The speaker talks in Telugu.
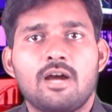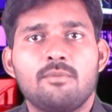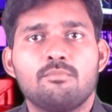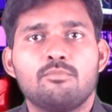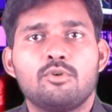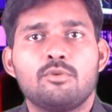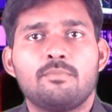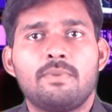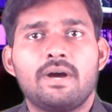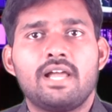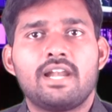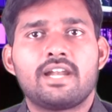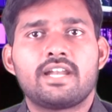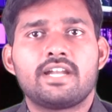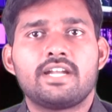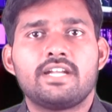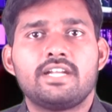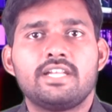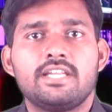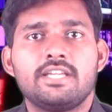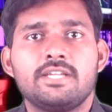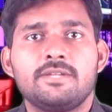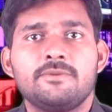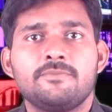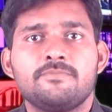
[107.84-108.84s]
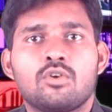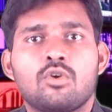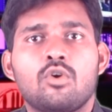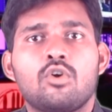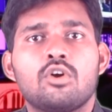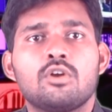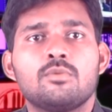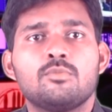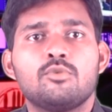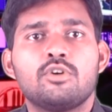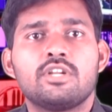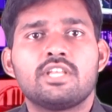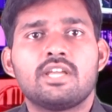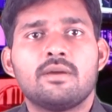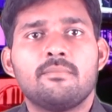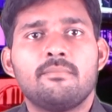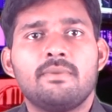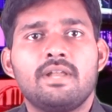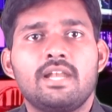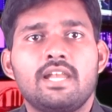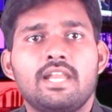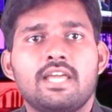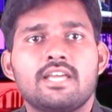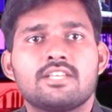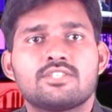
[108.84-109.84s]
రాంభూపాల్ రెడ్డి కోడుమూరు
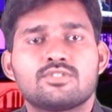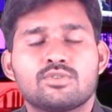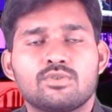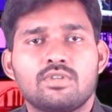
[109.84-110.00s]
ఎమ్మెల్యే